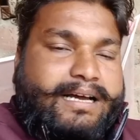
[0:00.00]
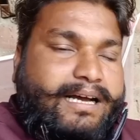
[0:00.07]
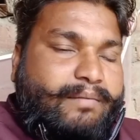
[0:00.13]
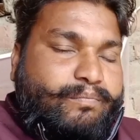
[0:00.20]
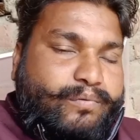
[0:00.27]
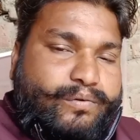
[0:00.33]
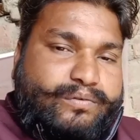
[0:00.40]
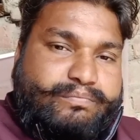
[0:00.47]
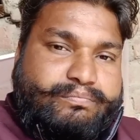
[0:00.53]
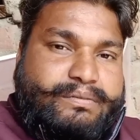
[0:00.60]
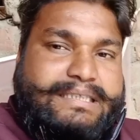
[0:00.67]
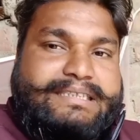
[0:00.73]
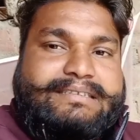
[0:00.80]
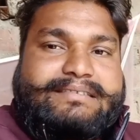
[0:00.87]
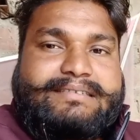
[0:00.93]
आप लोग
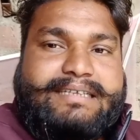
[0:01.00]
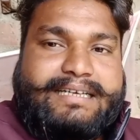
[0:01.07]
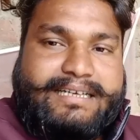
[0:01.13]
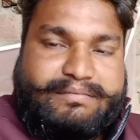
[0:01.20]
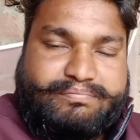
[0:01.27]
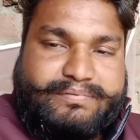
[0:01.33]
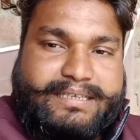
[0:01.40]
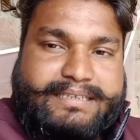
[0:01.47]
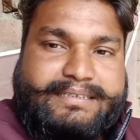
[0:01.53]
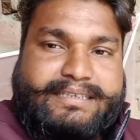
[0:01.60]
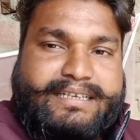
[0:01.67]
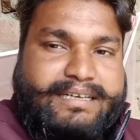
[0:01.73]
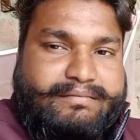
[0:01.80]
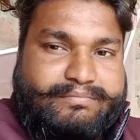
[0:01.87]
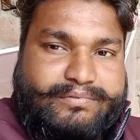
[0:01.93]
प्लीज़ हेल्प
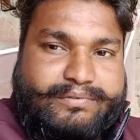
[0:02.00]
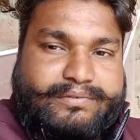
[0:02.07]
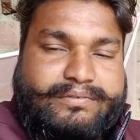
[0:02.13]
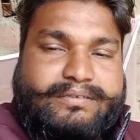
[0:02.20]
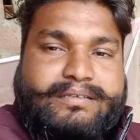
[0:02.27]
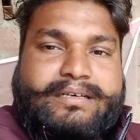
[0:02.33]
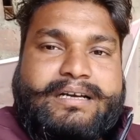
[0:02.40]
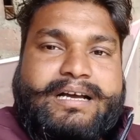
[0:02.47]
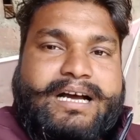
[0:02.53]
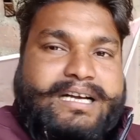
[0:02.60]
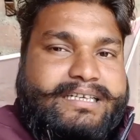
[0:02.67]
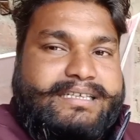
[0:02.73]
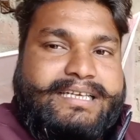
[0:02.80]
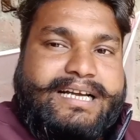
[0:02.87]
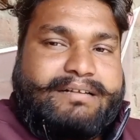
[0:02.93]
करिए हमको
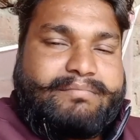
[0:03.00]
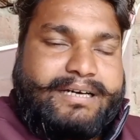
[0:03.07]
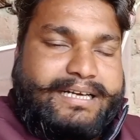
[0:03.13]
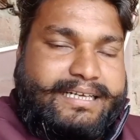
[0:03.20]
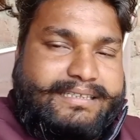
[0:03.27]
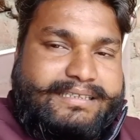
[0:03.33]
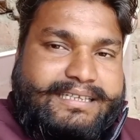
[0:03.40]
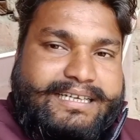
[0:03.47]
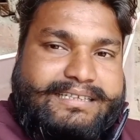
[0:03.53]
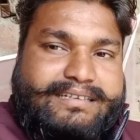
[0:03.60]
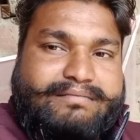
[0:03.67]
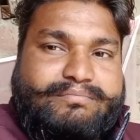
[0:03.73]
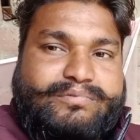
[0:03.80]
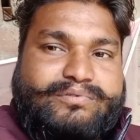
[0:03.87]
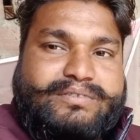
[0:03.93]
कि हमारा
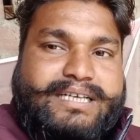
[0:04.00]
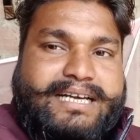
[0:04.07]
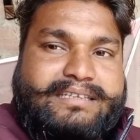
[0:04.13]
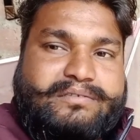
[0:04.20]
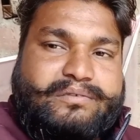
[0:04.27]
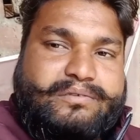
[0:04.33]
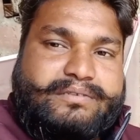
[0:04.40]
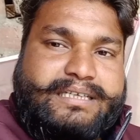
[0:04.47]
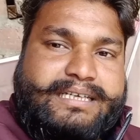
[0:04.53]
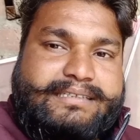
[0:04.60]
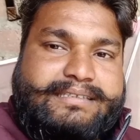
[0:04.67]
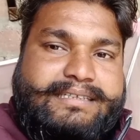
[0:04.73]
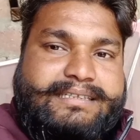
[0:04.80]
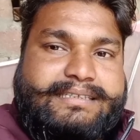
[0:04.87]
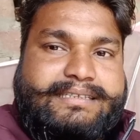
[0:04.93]
चैनल मोनटाइज हो जाए
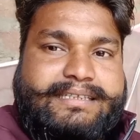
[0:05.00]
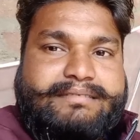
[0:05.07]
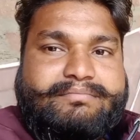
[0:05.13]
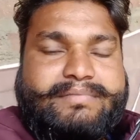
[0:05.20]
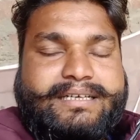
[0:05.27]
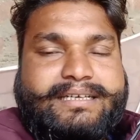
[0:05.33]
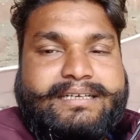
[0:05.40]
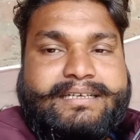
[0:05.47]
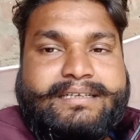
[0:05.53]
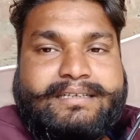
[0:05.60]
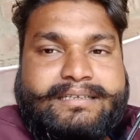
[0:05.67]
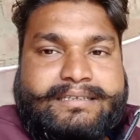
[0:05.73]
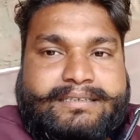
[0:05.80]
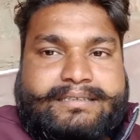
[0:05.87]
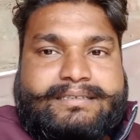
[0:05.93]
देखिए मैं
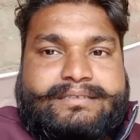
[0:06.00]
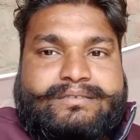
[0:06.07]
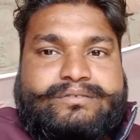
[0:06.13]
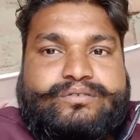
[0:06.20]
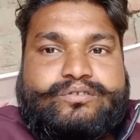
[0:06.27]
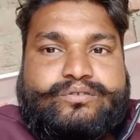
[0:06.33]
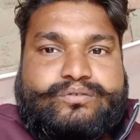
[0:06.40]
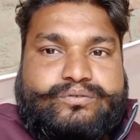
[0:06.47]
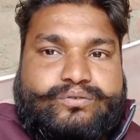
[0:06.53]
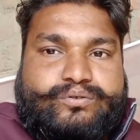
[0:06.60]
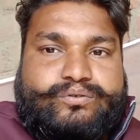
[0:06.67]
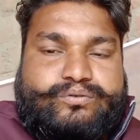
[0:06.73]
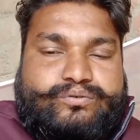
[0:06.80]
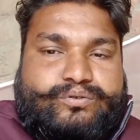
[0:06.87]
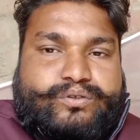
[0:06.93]

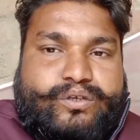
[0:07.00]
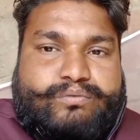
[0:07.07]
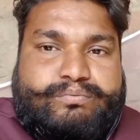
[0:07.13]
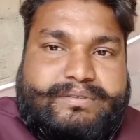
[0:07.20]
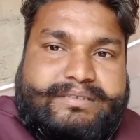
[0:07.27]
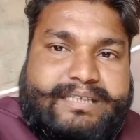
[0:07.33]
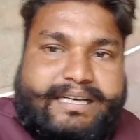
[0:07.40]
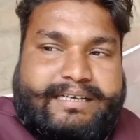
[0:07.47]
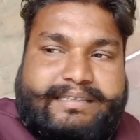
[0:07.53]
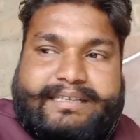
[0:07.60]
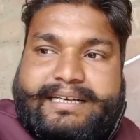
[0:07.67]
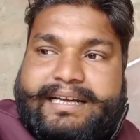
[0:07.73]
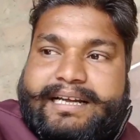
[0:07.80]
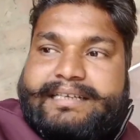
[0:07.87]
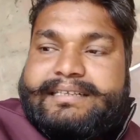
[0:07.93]
24
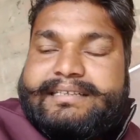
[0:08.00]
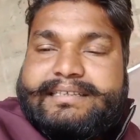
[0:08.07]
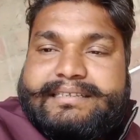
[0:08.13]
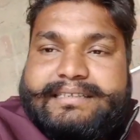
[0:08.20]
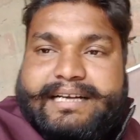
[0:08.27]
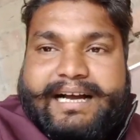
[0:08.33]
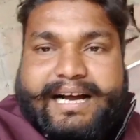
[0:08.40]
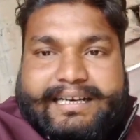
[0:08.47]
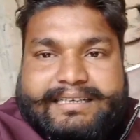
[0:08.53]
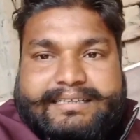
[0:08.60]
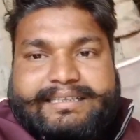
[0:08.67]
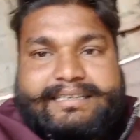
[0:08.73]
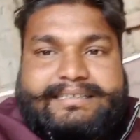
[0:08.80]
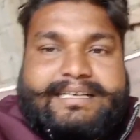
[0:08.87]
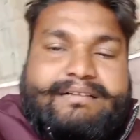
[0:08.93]
घंटे यानी कि आठ
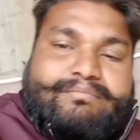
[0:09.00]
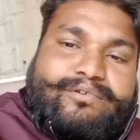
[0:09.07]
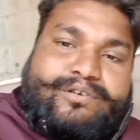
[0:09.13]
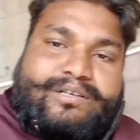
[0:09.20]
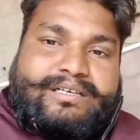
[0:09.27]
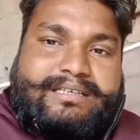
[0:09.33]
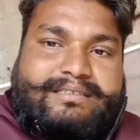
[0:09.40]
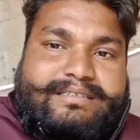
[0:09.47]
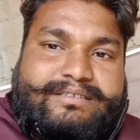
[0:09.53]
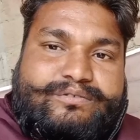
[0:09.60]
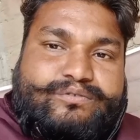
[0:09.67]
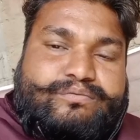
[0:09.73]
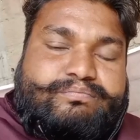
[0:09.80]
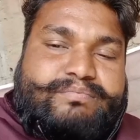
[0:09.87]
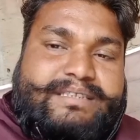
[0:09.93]
दिन का मोहलत
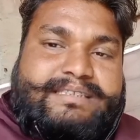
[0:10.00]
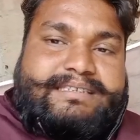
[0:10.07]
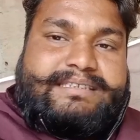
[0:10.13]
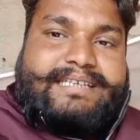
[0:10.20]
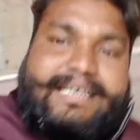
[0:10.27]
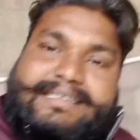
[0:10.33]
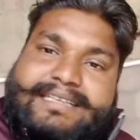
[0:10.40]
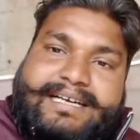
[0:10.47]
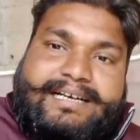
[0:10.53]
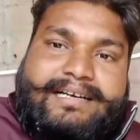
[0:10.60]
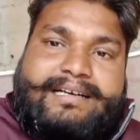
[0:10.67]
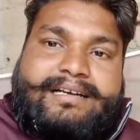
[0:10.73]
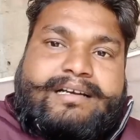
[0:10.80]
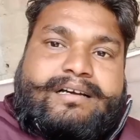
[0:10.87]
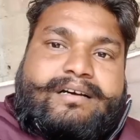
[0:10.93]
यूट्यूब ने दिया था
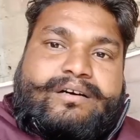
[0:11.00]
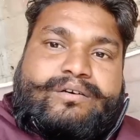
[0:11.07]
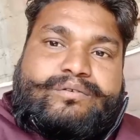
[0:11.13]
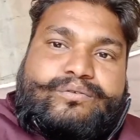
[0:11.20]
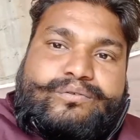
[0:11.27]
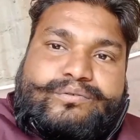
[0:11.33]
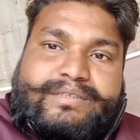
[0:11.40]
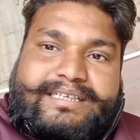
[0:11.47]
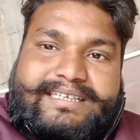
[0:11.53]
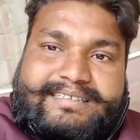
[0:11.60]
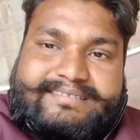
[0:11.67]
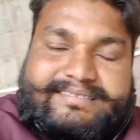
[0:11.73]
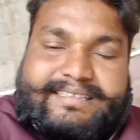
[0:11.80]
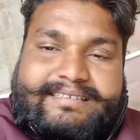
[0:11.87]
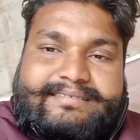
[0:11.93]
गूगल
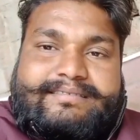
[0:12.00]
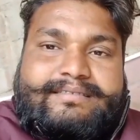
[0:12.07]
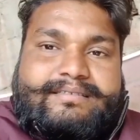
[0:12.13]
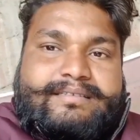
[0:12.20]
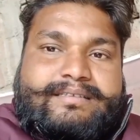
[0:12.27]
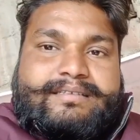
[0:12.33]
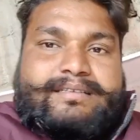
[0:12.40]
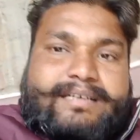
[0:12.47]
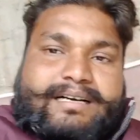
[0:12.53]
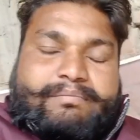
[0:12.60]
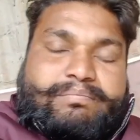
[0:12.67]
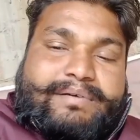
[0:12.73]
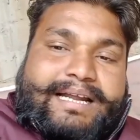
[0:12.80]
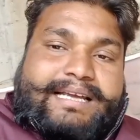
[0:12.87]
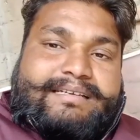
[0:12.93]
एडसेंस
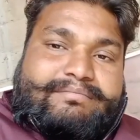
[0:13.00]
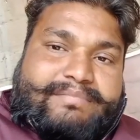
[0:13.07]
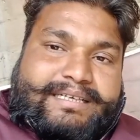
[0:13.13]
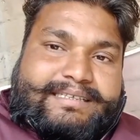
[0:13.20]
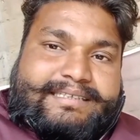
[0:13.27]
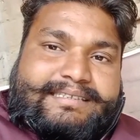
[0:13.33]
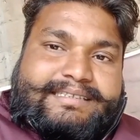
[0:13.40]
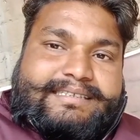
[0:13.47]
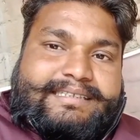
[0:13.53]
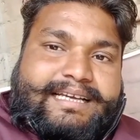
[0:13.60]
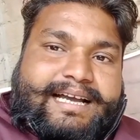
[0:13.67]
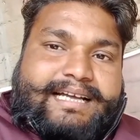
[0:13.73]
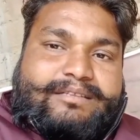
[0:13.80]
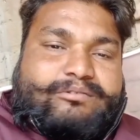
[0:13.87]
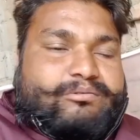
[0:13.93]
अप्लाई मैंने
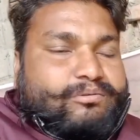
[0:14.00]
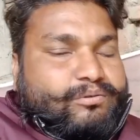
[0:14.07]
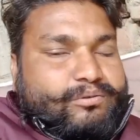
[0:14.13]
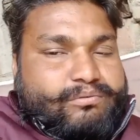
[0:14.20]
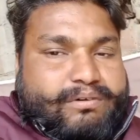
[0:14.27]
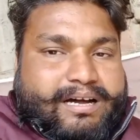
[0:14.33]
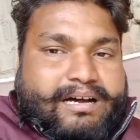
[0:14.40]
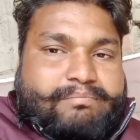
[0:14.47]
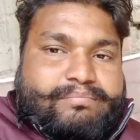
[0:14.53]
किया तो वहाँ